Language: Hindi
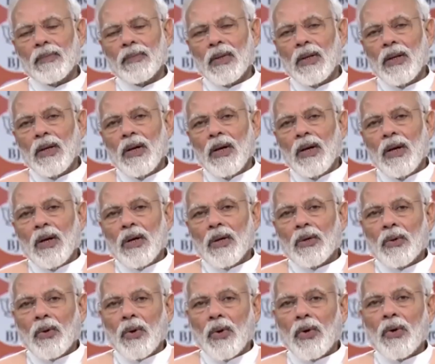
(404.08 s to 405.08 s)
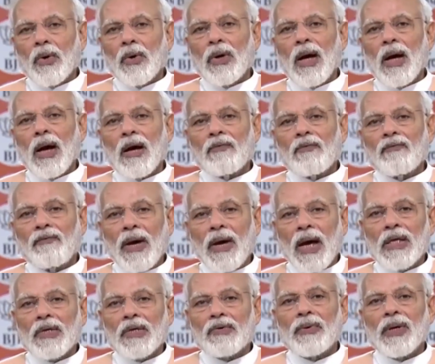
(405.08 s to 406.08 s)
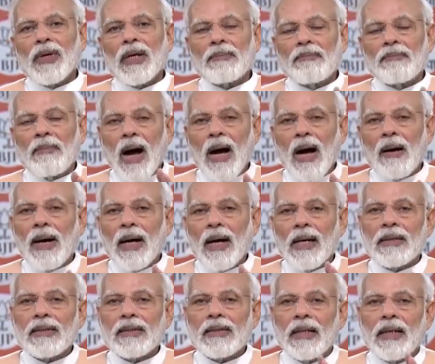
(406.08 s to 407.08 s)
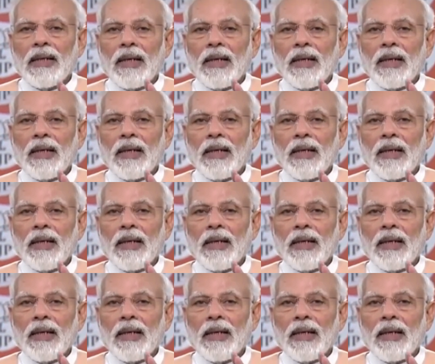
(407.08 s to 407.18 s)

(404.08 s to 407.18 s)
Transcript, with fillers: लेकिन दोस्तों पाकिस्तान और जिस इल्हान उमर